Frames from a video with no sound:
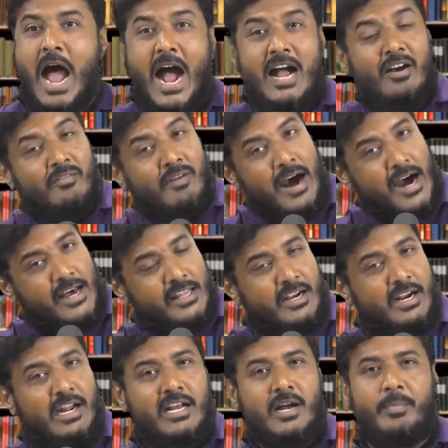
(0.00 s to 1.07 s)
அங்கே
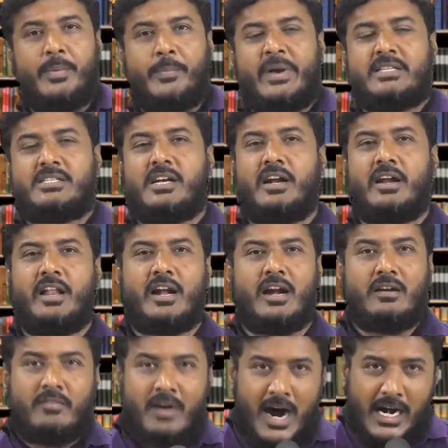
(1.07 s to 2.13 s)
வாதங்களுக்கு அப்படி
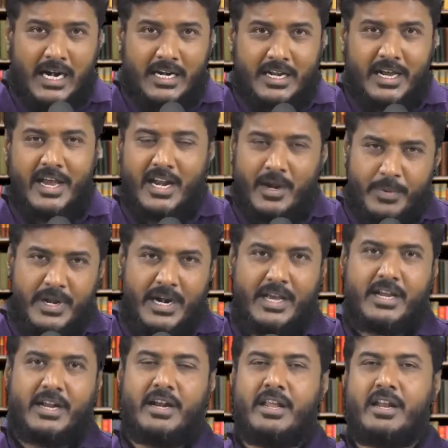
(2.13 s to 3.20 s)
பேசுகின்றீர்கள் வாழ்க்கையில் அப்படி
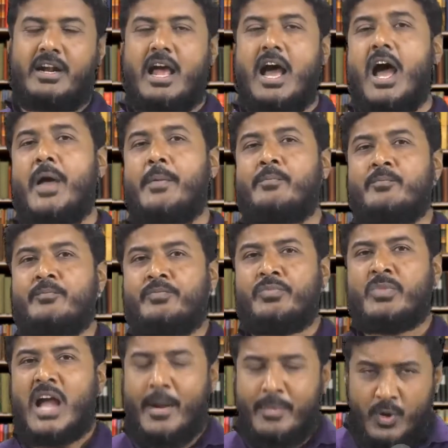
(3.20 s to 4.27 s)
நடக்கின்றீர்களா
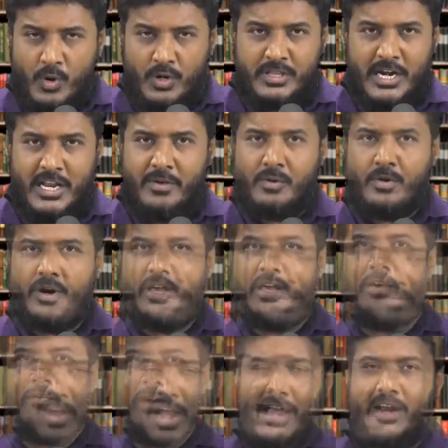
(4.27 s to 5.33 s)
அப்படி உங்கள்
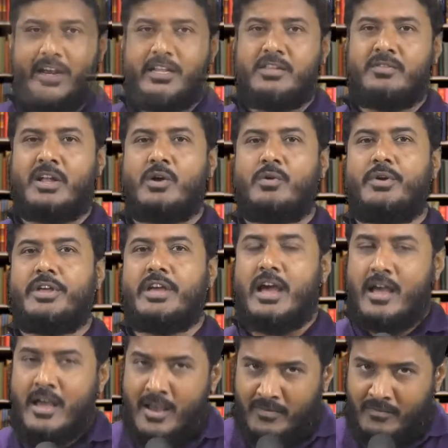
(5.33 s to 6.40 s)
தலைவர்களுடைய வாய்களிலிருந்து வரக்கூடிய
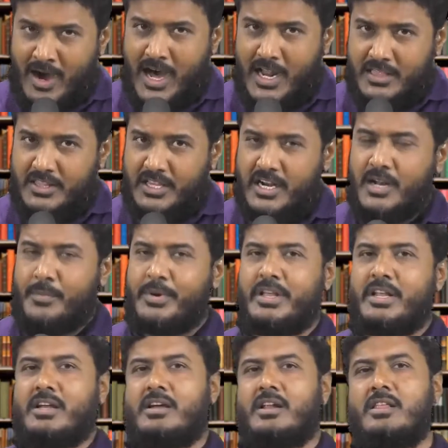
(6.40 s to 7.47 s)
வார்த்தைகள்
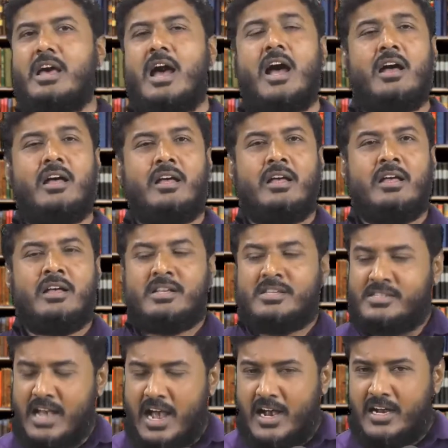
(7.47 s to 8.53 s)
அப்படி இருக்கிறதா
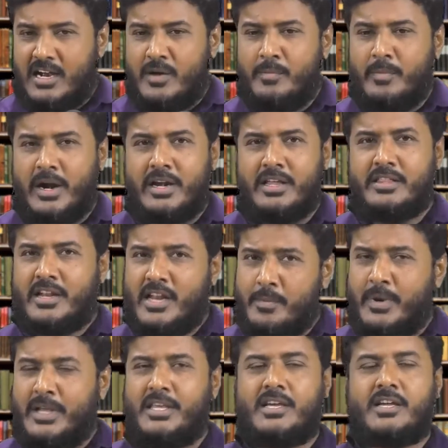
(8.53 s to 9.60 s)
சக மனிதனை
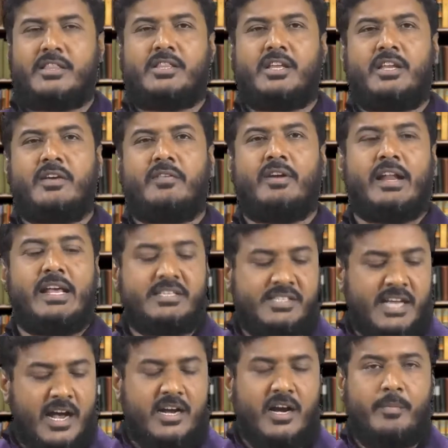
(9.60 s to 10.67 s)
மதிக்க தெரியவில்லை
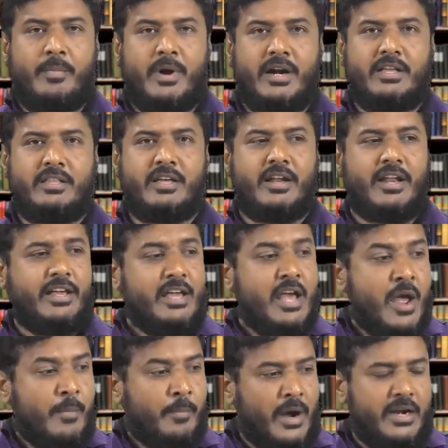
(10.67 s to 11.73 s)
சக மனிதனை
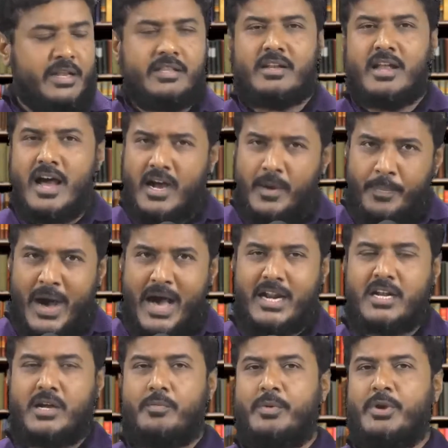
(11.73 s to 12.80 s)
மனிதனாக
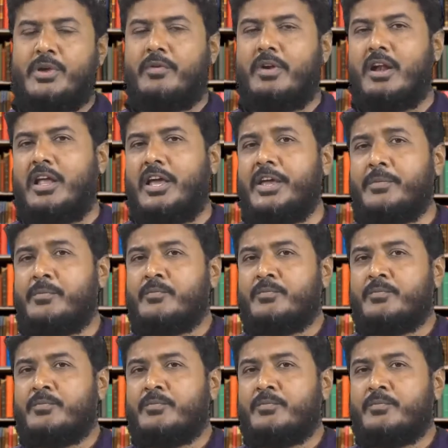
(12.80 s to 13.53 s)
பார்க்க முடியவில்லை